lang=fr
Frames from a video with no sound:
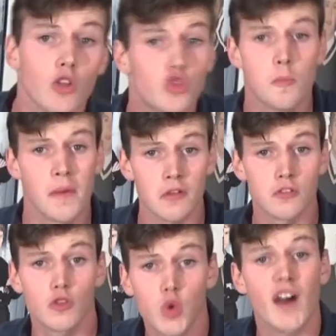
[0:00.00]
Tu balances
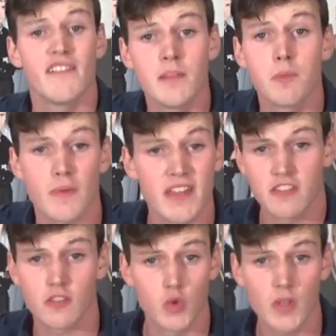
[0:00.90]
2-3 vannes pour pas qu'il
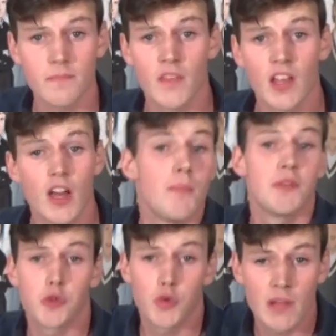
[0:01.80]
s'ennuie, mais
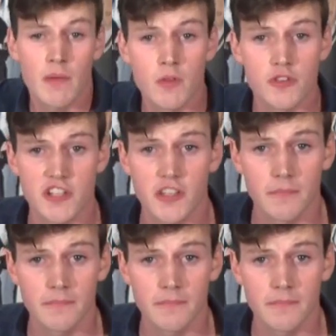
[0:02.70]
tu suis la même logique.